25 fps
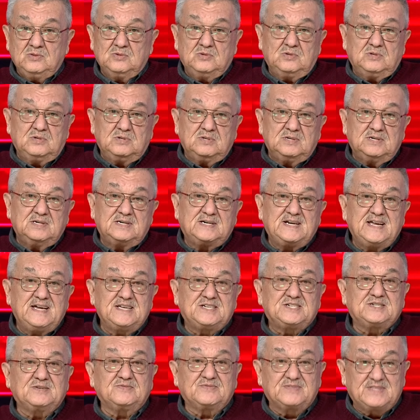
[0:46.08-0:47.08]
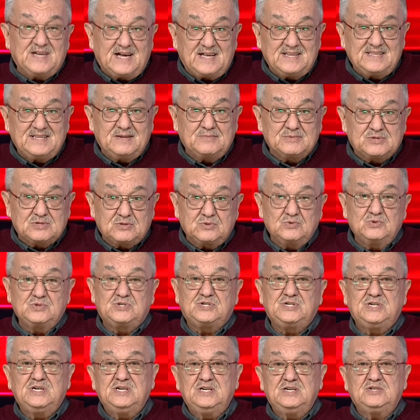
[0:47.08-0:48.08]
Но ну, речь в данном
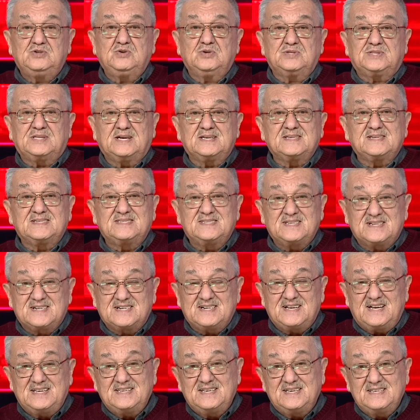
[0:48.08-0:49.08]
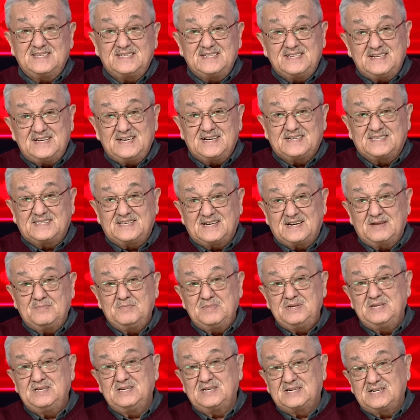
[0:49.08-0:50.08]
случае идет о задержании директора
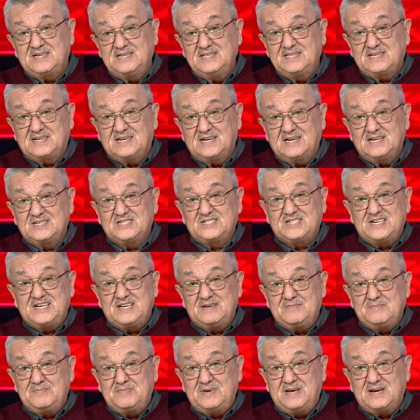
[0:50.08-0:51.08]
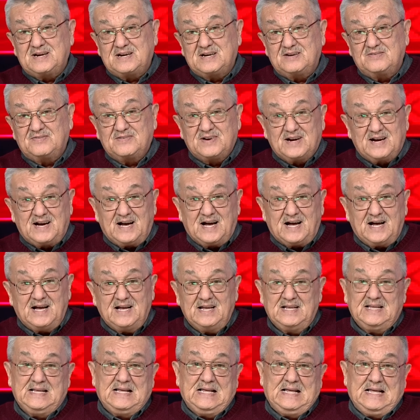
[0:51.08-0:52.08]
мини-рынка Джеймбеков э,
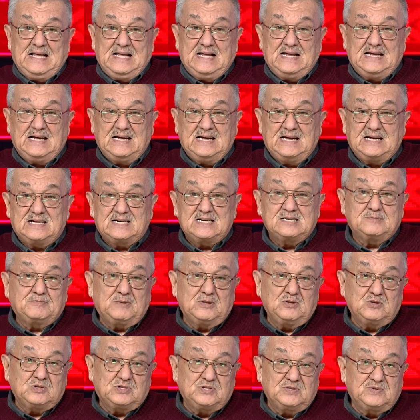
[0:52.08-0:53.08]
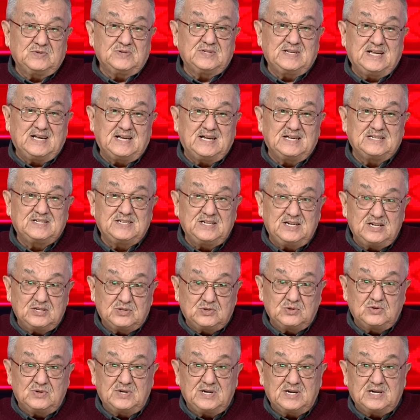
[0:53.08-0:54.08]
расположенного на
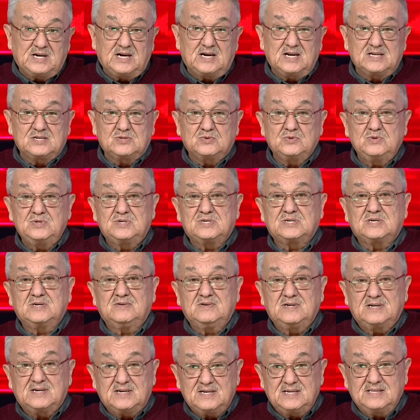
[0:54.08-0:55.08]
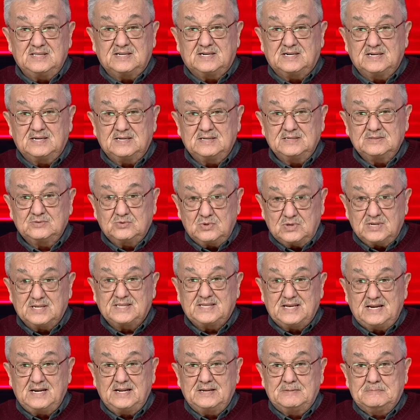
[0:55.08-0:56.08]
территории Карасуйского рынка
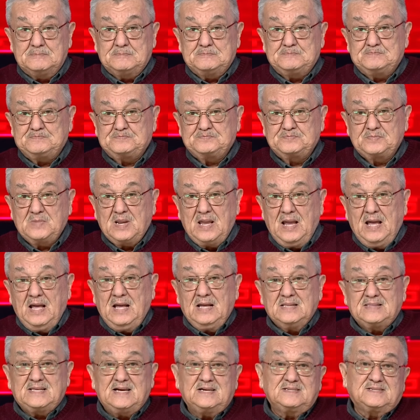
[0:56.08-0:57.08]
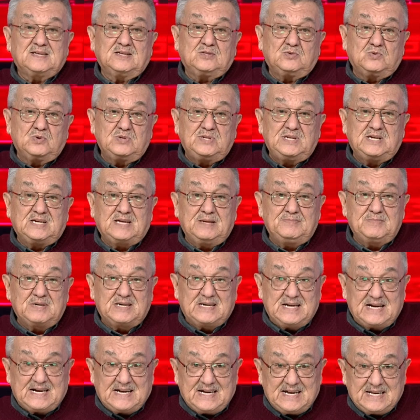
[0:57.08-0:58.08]
Тураталей. Так, сотрудниками
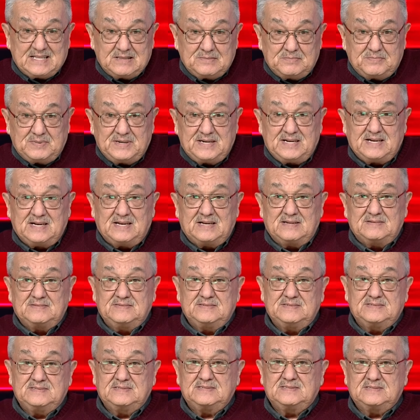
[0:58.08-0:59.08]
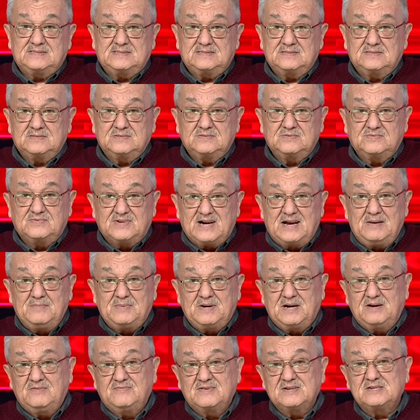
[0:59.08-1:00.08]
ГКНБ э, в
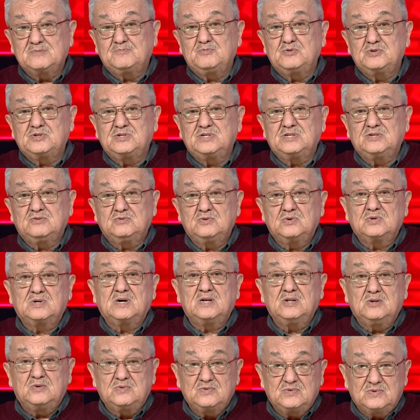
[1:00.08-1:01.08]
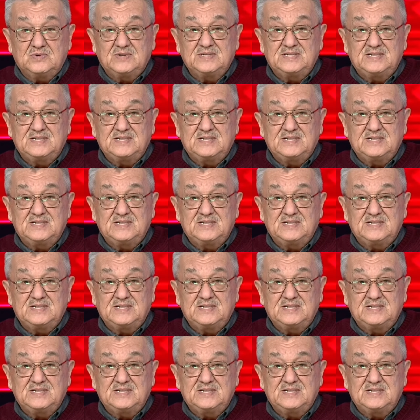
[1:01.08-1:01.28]
рамках возбужденного уголовного